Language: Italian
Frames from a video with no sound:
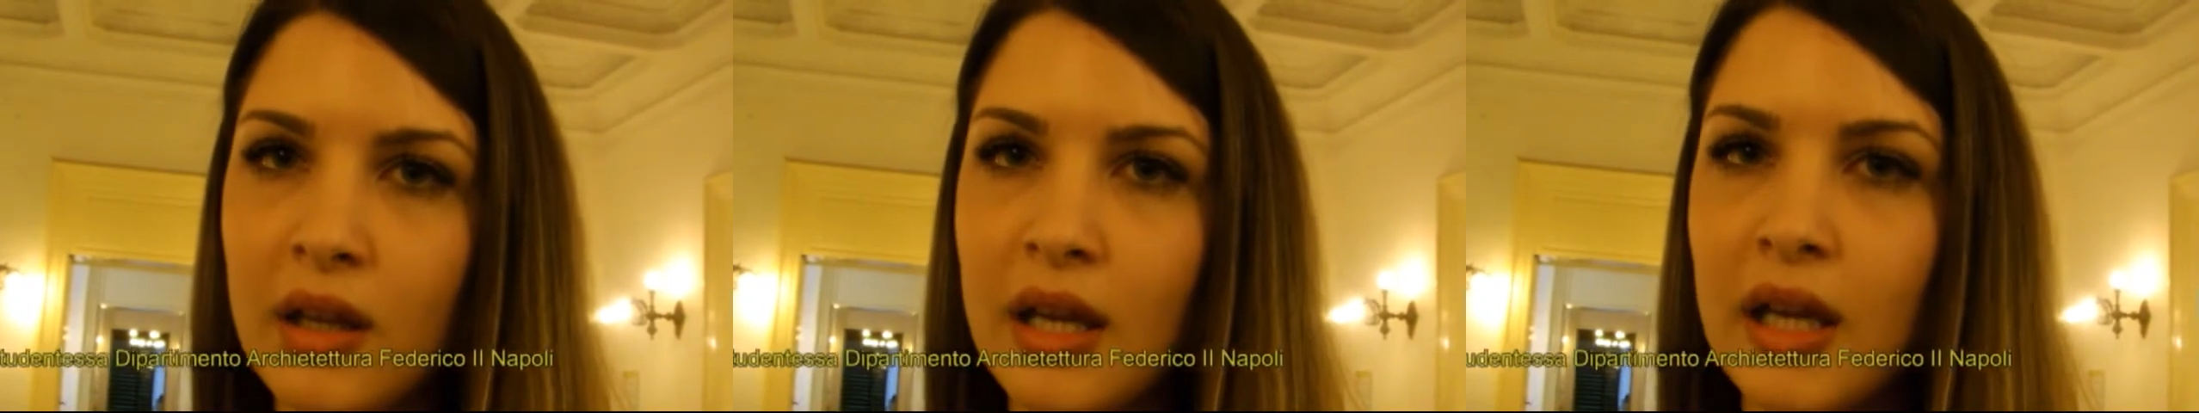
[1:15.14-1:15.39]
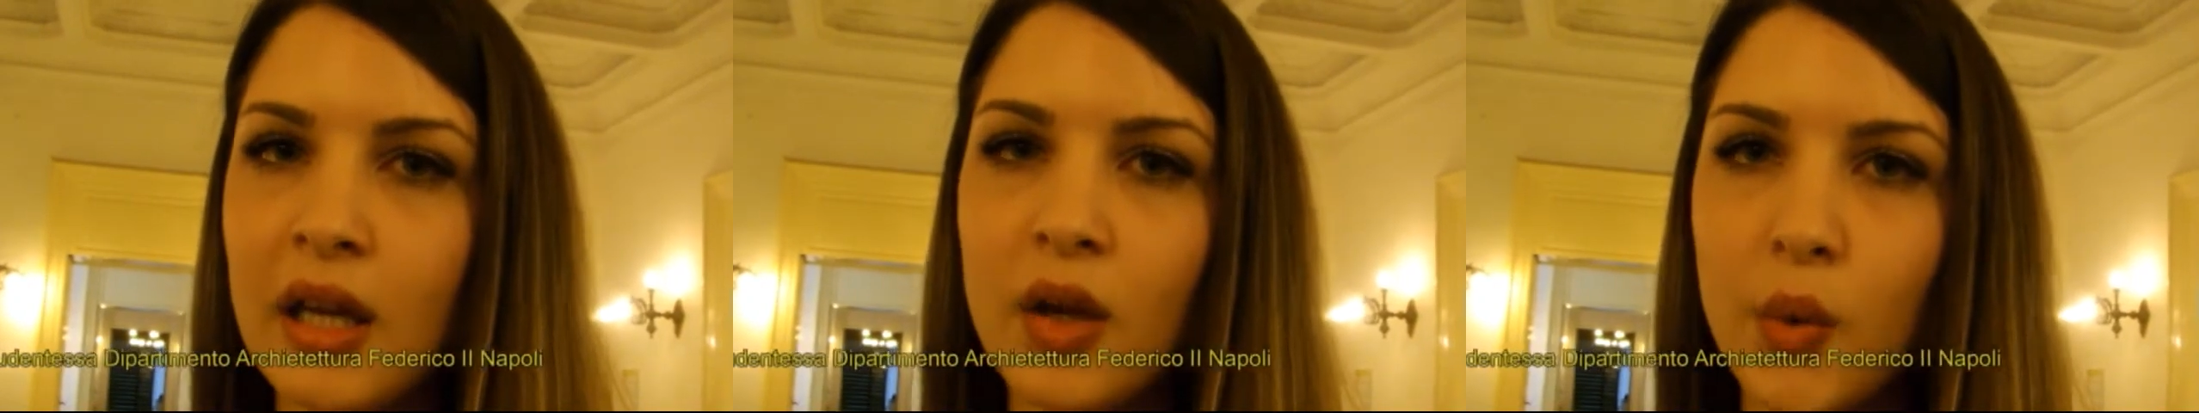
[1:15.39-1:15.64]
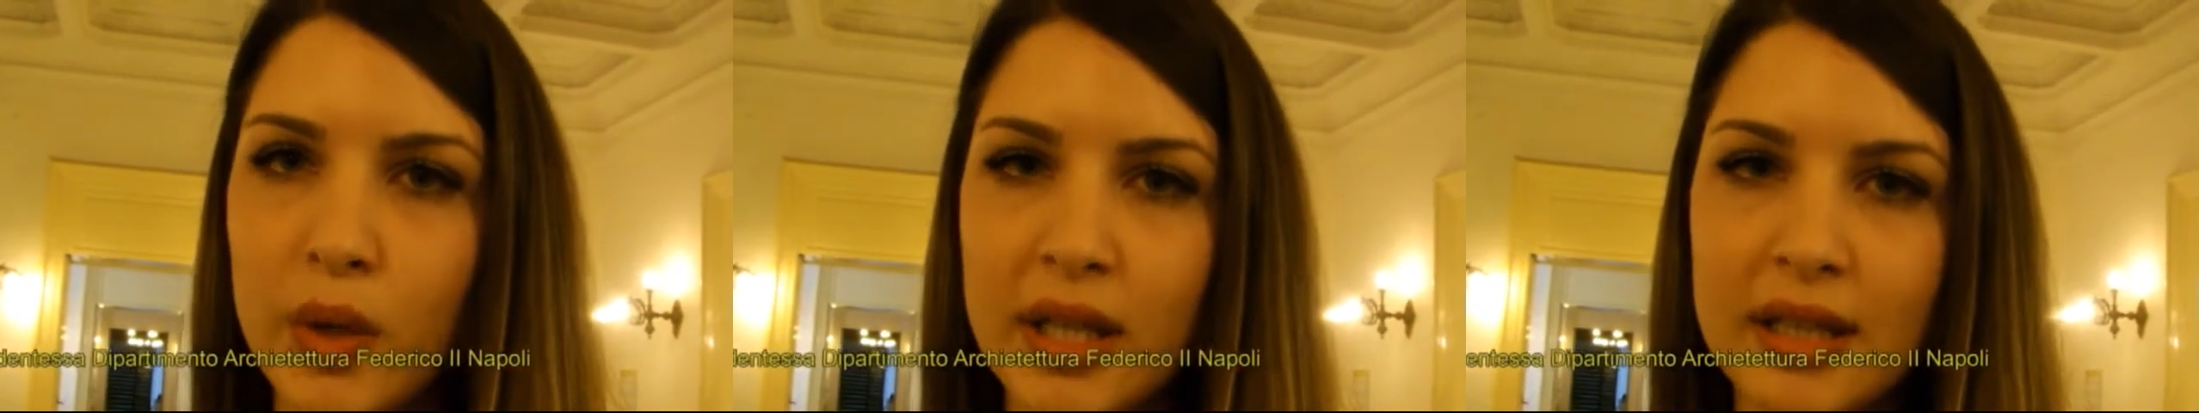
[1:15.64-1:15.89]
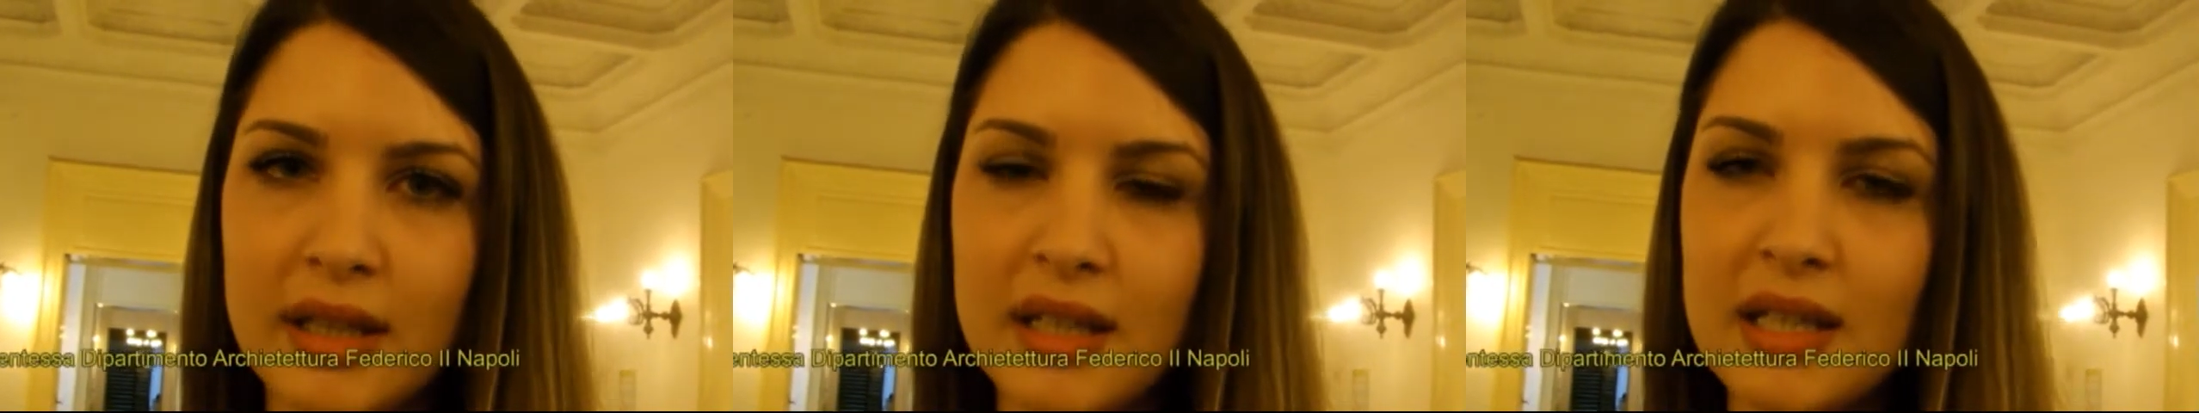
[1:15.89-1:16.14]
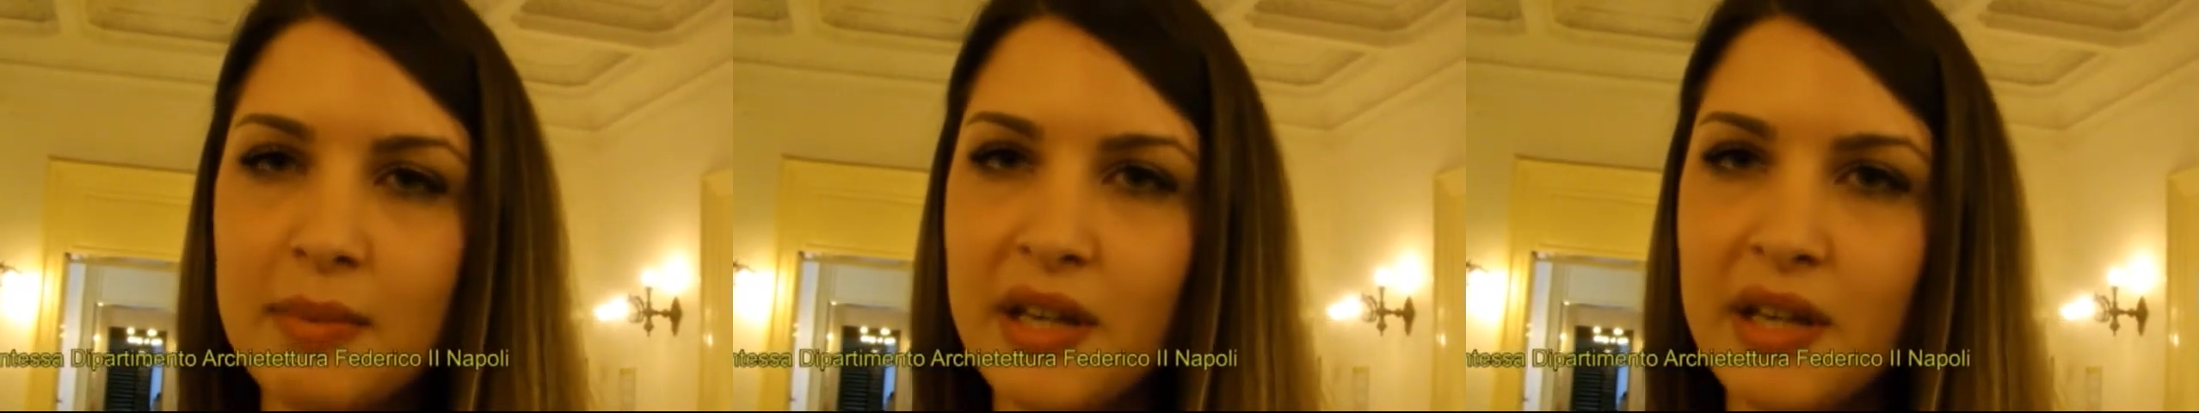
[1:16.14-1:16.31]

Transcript: e quindi